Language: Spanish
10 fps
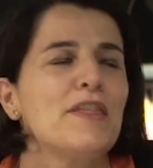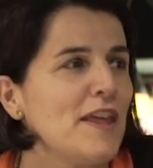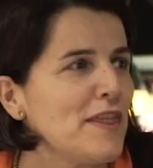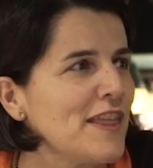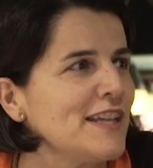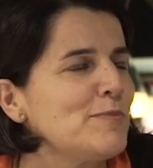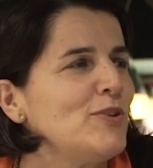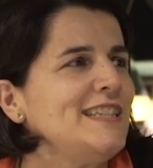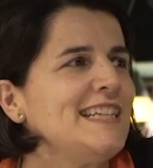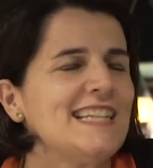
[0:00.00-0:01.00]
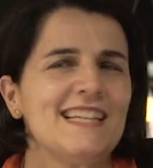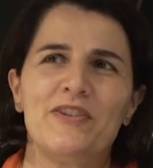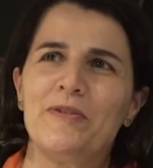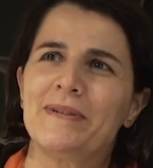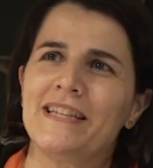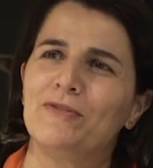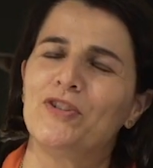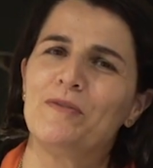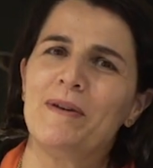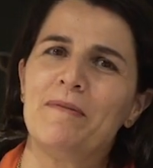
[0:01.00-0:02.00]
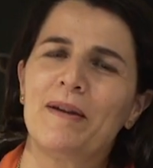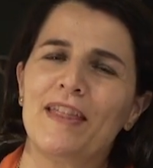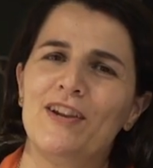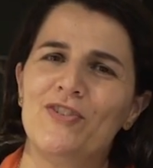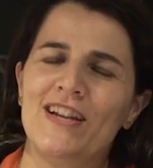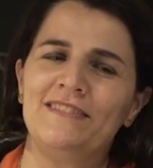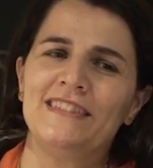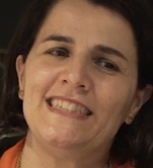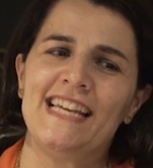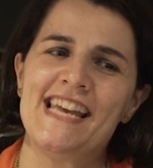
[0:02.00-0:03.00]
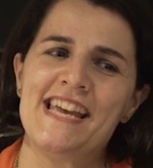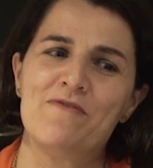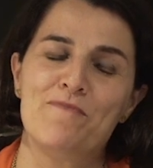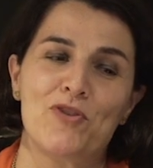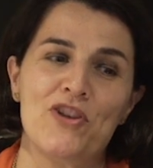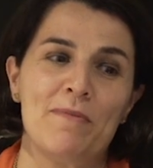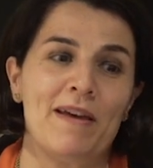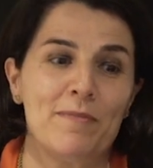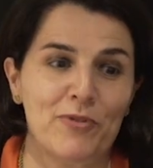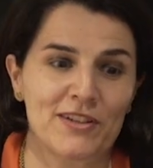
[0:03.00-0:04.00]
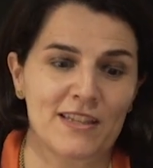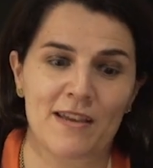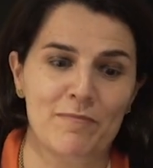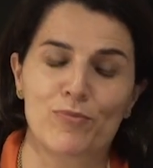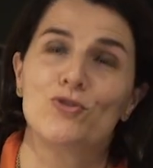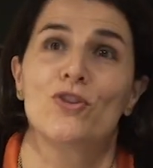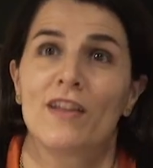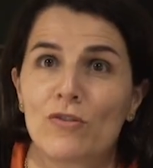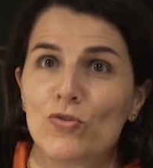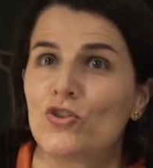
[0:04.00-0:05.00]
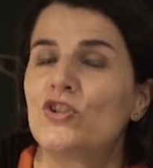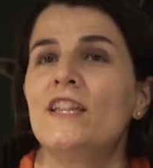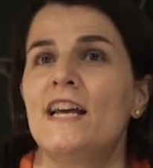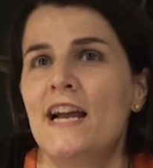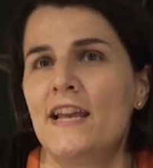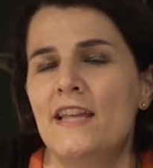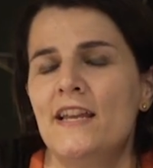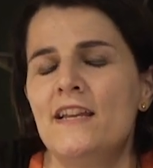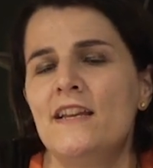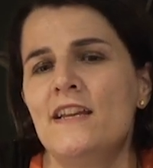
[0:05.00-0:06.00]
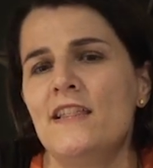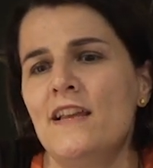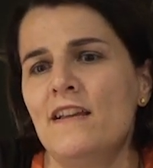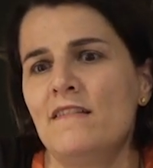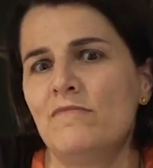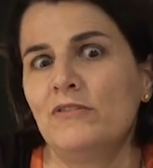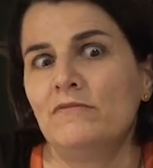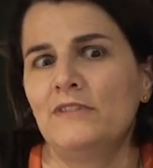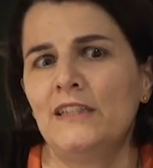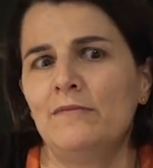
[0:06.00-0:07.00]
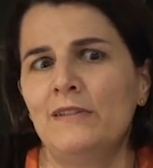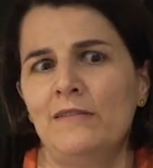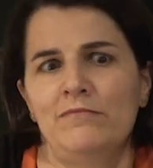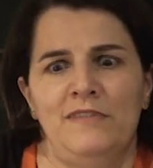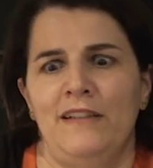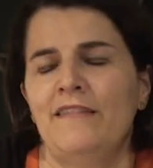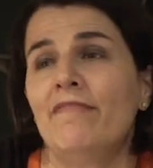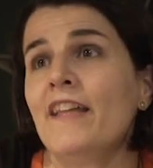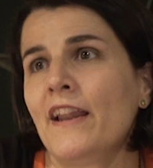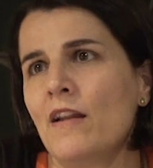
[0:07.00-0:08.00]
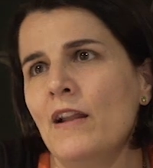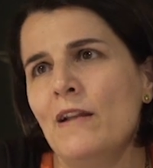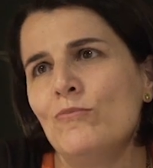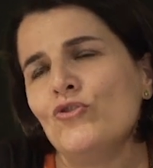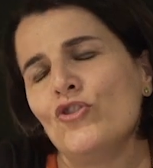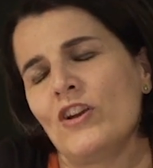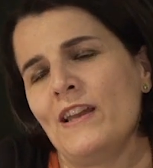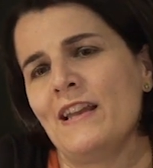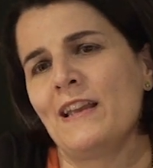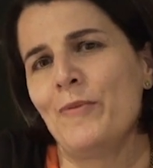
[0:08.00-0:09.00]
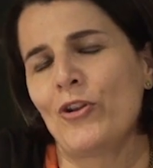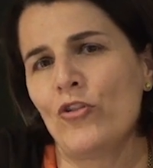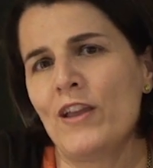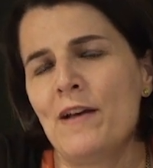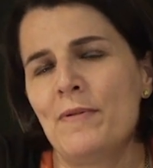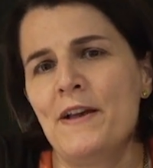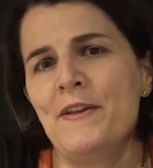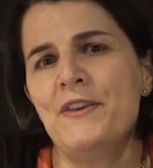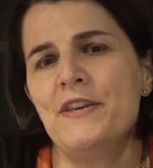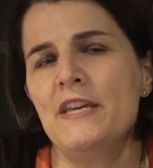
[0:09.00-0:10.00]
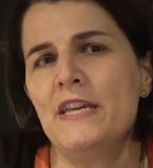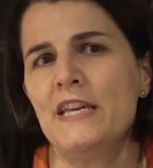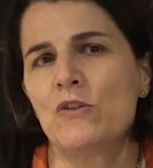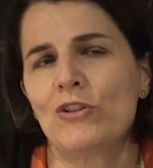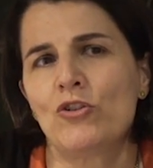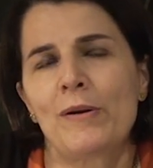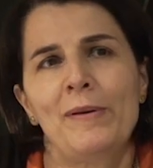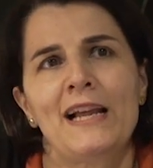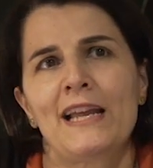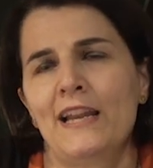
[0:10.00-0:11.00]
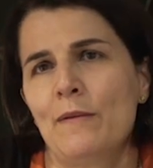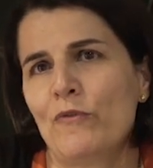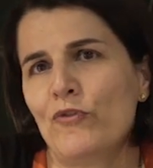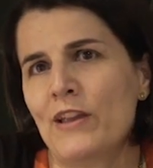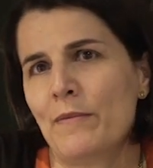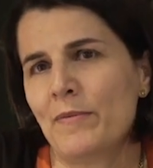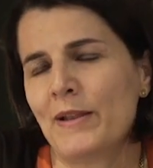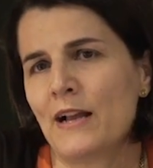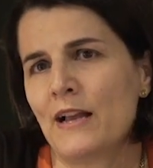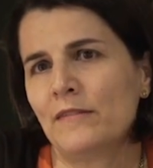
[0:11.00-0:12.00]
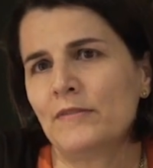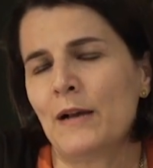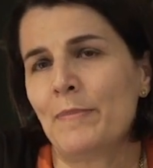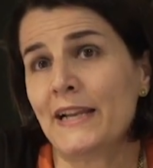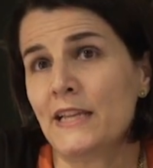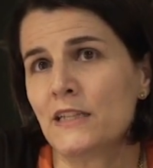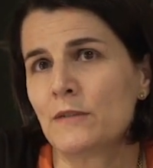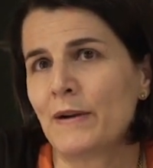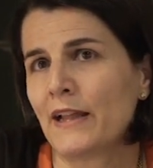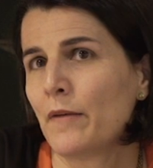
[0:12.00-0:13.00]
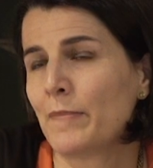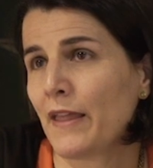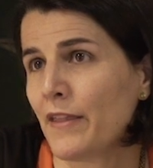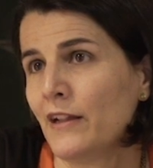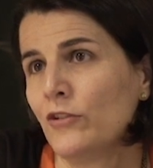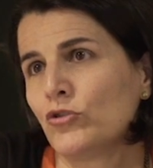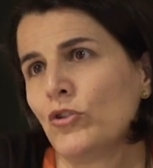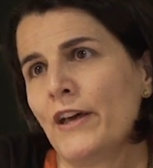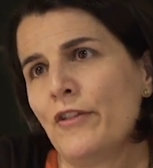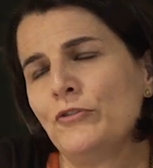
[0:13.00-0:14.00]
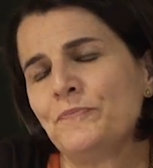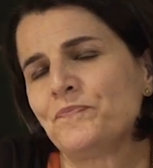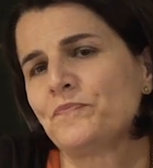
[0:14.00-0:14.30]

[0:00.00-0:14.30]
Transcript: Ciencias Políticas de la Universidad Autónoma de Barcelona, eh, un poco llevada por este impulso de curiosidad y de, bueno, de, entender el, mundo que, me rodeaba. Y cuando acabé la carrera me fui a vivir a, París para, hacer el doctorado